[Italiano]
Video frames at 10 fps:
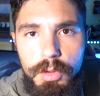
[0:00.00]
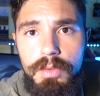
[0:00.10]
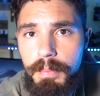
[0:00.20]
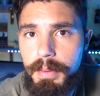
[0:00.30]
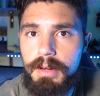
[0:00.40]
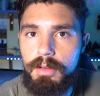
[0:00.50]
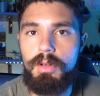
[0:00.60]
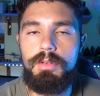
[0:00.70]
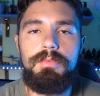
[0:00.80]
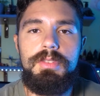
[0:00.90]
di cui vi
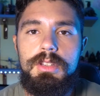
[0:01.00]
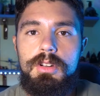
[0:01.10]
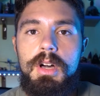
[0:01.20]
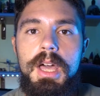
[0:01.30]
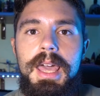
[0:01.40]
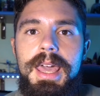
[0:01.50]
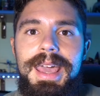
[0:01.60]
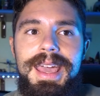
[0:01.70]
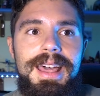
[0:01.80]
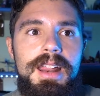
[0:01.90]
parlerò in un video
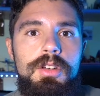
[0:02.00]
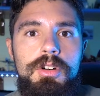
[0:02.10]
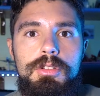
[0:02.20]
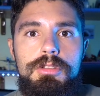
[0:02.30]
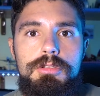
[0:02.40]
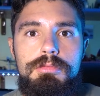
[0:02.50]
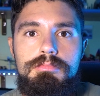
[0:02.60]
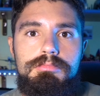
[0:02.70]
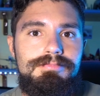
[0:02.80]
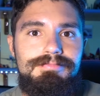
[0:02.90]
erano
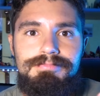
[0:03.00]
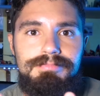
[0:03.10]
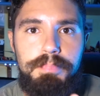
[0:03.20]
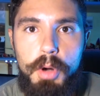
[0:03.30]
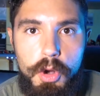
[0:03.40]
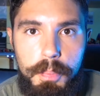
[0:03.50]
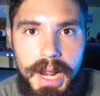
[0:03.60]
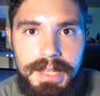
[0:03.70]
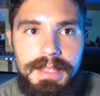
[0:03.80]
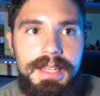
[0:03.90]
poco
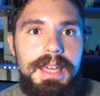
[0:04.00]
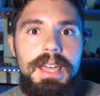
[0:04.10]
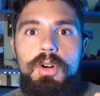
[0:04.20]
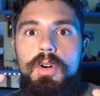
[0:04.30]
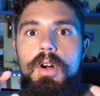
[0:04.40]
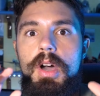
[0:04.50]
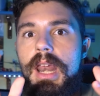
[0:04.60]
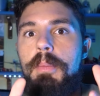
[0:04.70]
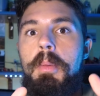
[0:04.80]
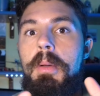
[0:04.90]
pratiche o
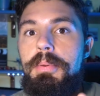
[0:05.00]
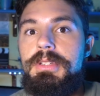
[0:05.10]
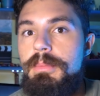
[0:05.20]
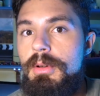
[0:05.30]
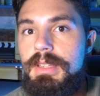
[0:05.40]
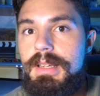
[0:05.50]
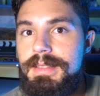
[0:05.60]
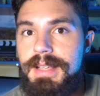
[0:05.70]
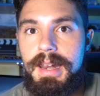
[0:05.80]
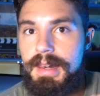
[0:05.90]
era proprio impossibile
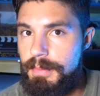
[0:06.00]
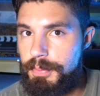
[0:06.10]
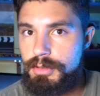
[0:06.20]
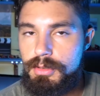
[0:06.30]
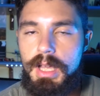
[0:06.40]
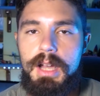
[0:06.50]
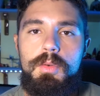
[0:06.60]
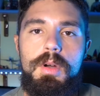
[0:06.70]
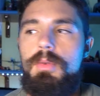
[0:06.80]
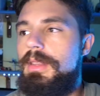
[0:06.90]
utilizzarle tipo
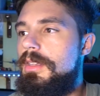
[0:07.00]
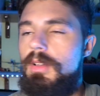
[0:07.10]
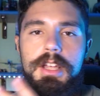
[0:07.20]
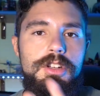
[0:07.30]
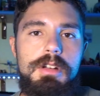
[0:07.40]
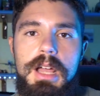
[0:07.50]
sott'acqua quindi io le action